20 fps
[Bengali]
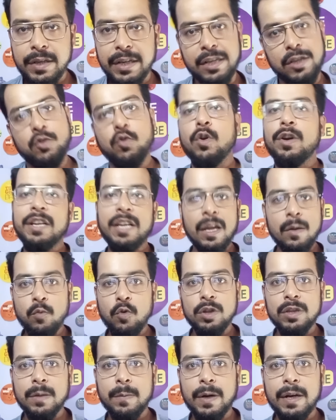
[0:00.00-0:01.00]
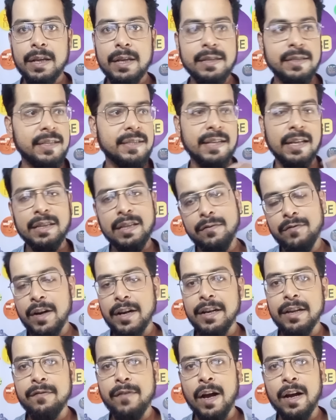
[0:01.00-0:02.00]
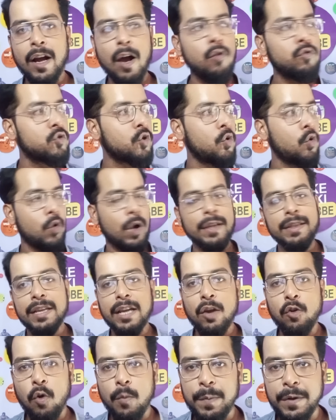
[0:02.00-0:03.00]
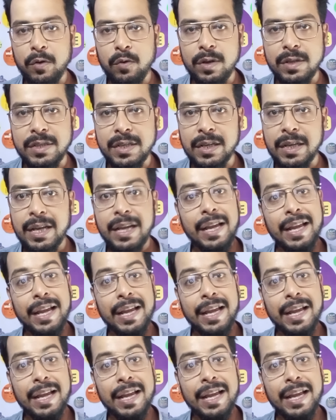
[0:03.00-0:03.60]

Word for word: এটা তো অনেকেই বলতে পারে যে সন্দীপ রেড্ডি বাঙ্গাও তো ওখান থেকে কপি করেছে